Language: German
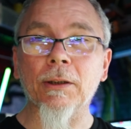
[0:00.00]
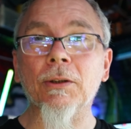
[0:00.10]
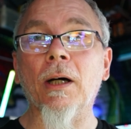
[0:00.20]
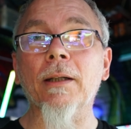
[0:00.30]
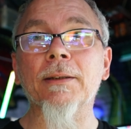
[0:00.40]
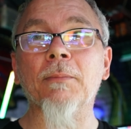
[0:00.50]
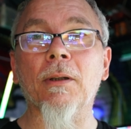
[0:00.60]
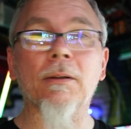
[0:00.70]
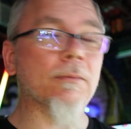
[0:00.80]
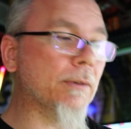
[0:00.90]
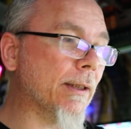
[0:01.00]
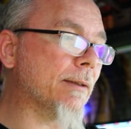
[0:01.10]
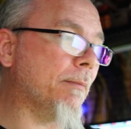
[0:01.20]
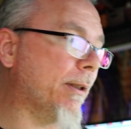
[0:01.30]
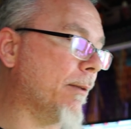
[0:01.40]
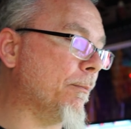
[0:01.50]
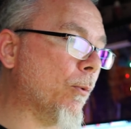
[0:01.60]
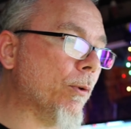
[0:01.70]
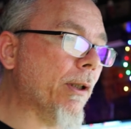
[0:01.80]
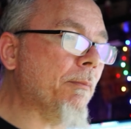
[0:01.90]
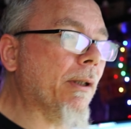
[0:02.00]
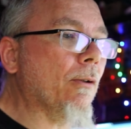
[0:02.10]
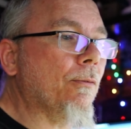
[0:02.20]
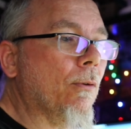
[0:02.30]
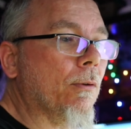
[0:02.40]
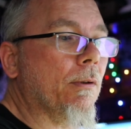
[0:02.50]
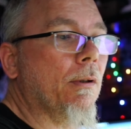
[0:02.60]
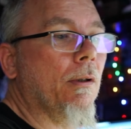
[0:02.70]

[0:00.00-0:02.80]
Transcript: ja schon alles mal. Und das mit dem Boja-Mikrofon,